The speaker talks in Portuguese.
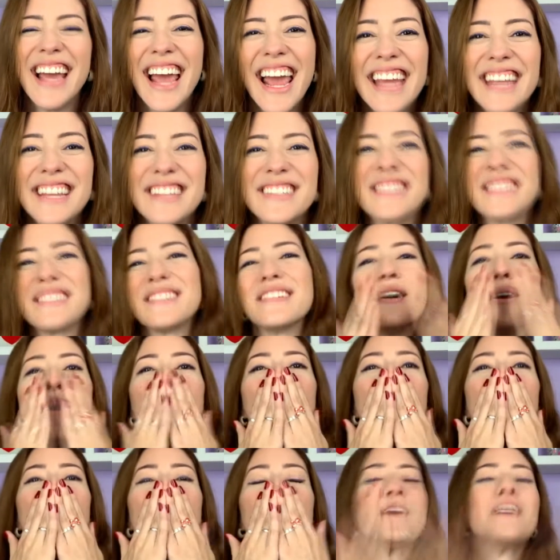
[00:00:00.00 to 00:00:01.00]
é isso.
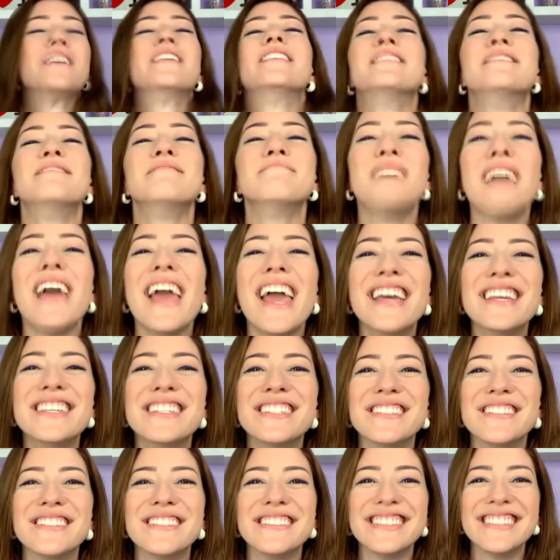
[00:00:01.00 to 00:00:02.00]
Um
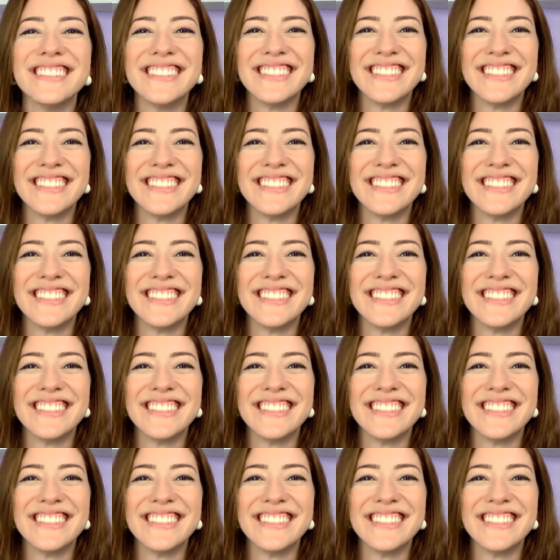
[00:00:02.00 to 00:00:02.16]
beijo!